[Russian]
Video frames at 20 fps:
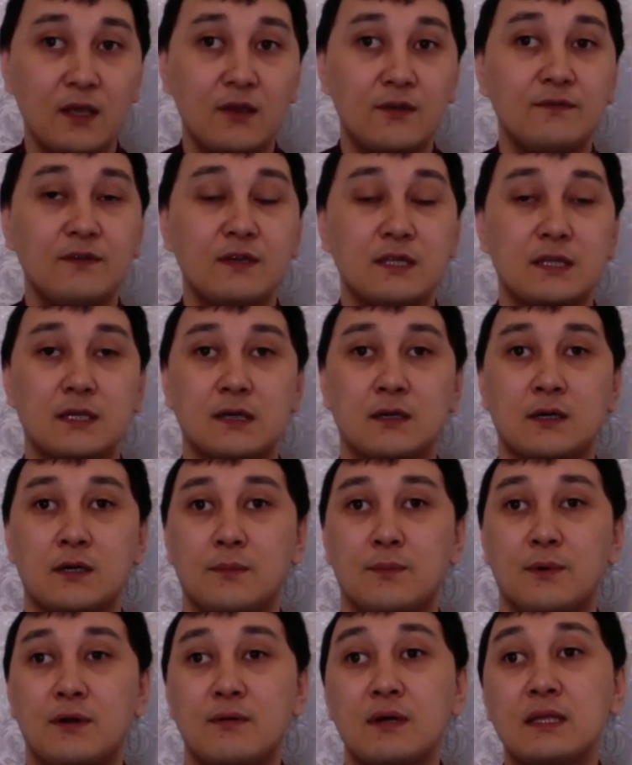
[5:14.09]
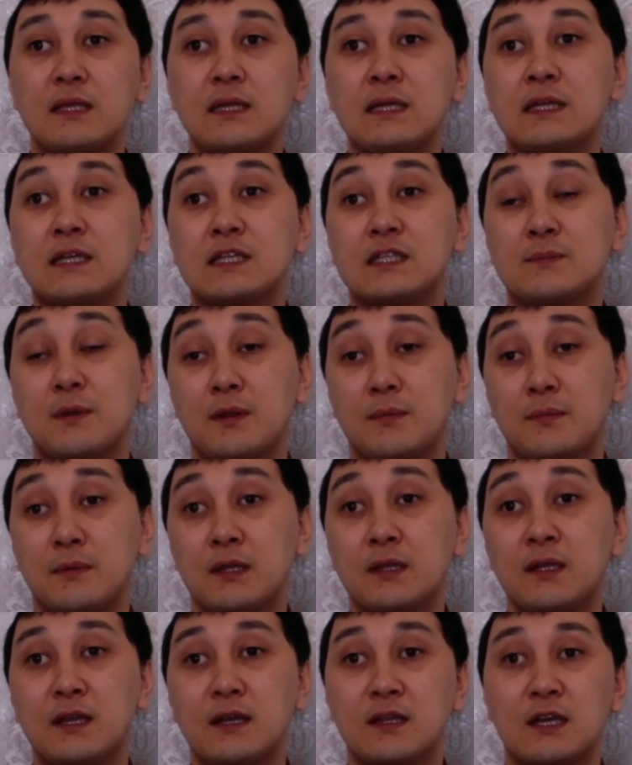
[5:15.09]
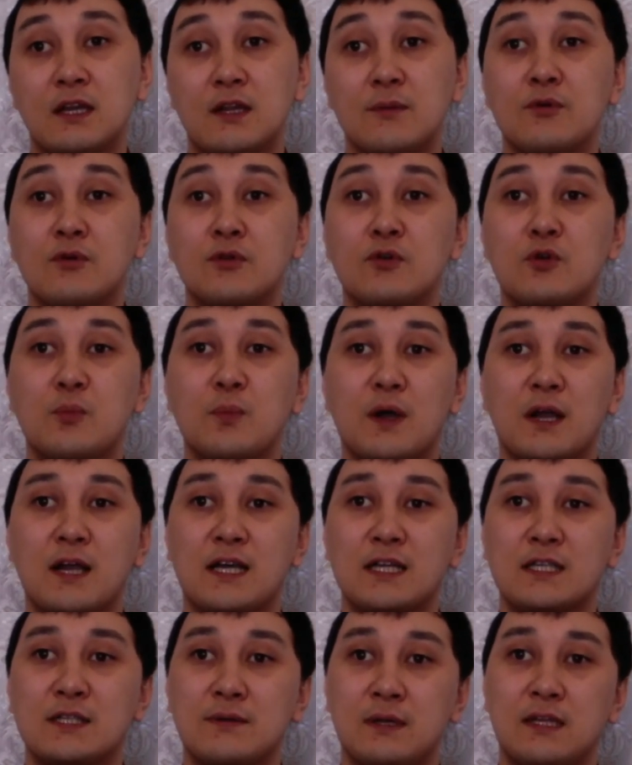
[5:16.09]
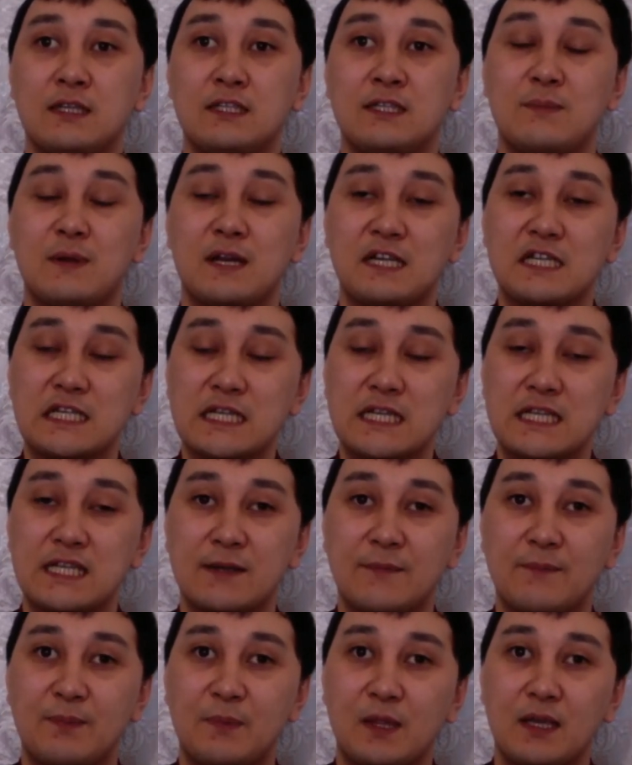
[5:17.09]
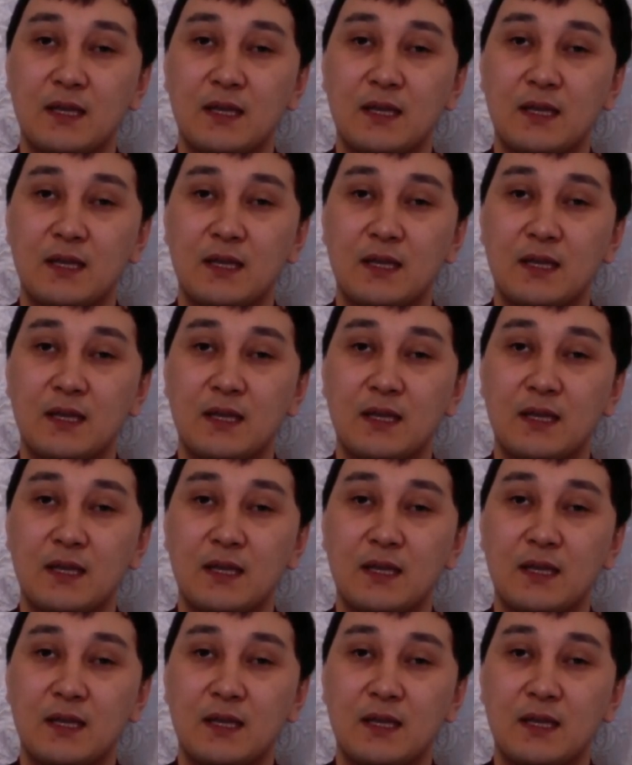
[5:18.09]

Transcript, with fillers: ведь э, проводили эксперимент, когда ребенку показывали изображение